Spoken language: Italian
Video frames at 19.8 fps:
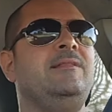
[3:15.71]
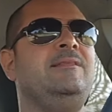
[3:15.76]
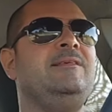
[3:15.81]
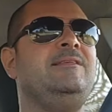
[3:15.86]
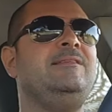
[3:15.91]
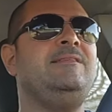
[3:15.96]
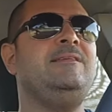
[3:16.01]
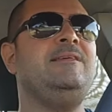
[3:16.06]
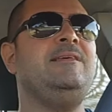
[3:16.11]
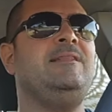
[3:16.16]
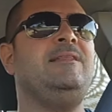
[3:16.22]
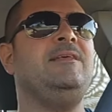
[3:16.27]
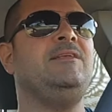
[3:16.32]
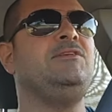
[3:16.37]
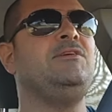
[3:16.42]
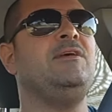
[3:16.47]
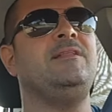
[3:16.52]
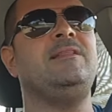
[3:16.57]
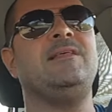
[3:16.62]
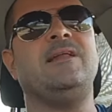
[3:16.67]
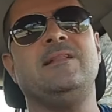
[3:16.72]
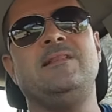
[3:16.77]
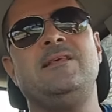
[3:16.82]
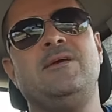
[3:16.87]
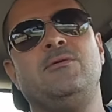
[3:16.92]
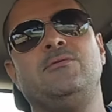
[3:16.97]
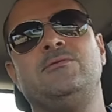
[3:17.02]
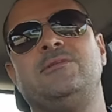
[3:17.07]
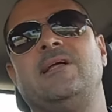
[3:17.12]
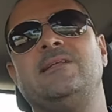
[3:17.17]
di siti eccetera
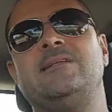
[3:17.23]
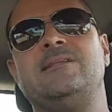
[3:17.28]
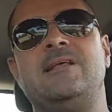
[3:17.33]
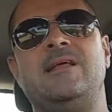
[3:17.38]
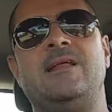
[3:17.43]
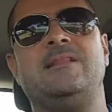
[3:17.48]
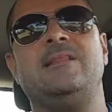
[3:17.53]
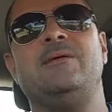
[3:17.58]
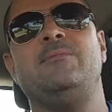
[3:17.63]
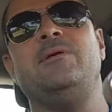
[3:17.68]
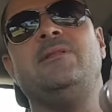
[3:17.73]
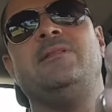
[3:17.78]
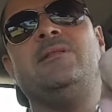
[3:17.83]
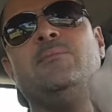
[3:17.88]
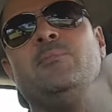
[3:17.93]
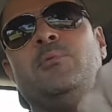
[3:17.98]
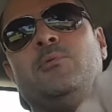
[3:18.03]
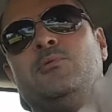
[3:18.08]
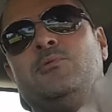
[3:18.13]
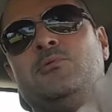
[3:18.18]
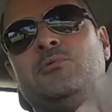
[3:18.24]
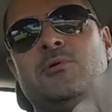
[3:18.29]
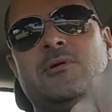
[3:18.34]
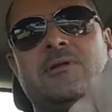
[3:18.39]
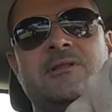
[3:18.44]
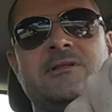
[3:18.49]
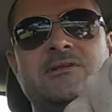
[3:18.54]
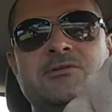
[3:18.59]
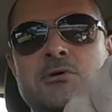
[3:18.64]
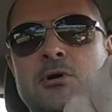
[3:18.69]
ti contatta direttamente il
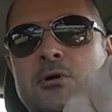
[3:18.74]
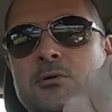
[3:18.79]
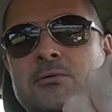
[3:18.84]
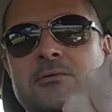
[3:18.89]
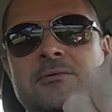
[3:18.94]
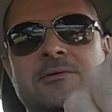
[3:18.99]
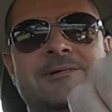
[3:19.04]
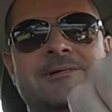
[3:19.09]
produttore del gioco